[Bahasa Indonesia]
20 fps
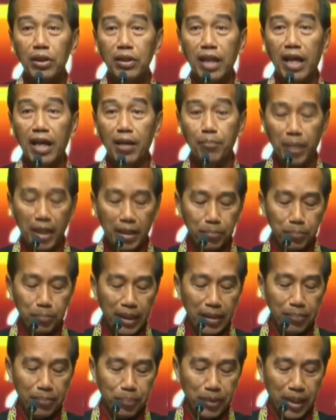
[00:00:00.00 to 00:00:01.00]
tahapan
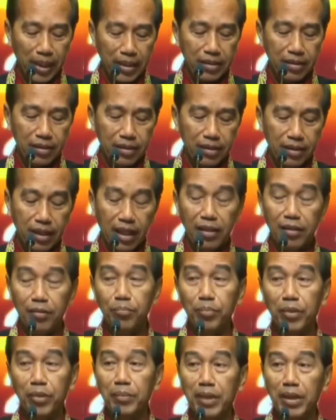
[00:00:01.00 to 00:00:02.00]
pilpres
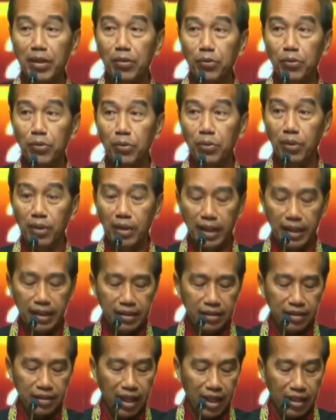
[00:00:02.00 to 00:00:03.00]
dan pemilu
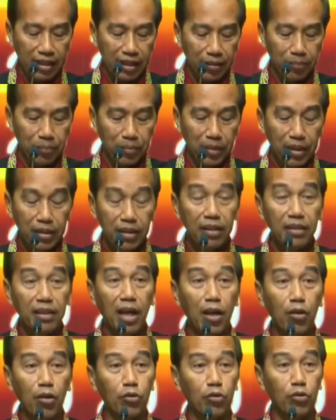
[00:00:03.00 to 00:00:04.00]
legislatif di
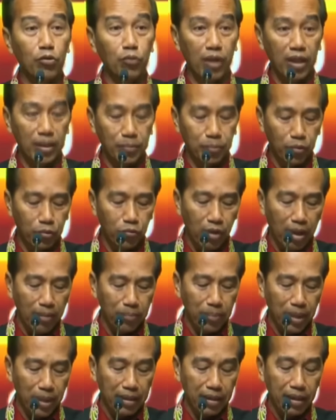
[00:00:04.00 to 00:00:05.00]
tahun
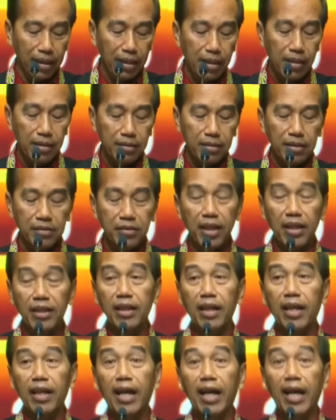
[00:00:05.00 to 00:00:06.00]
2024
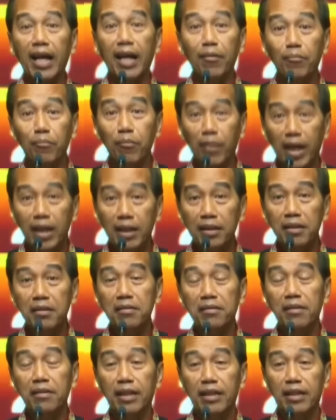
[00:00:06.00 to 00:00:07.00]
secara
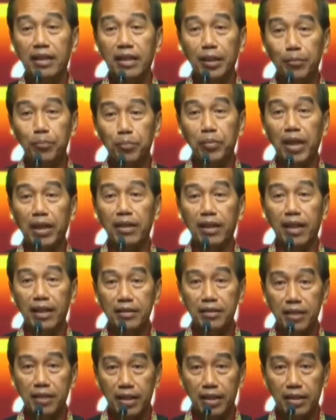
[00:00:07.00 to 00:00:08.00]
aman, tertib, dan
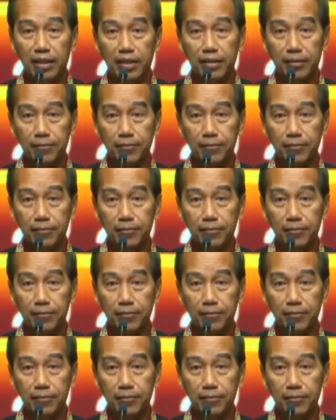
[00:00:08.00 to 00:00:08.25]
lancar.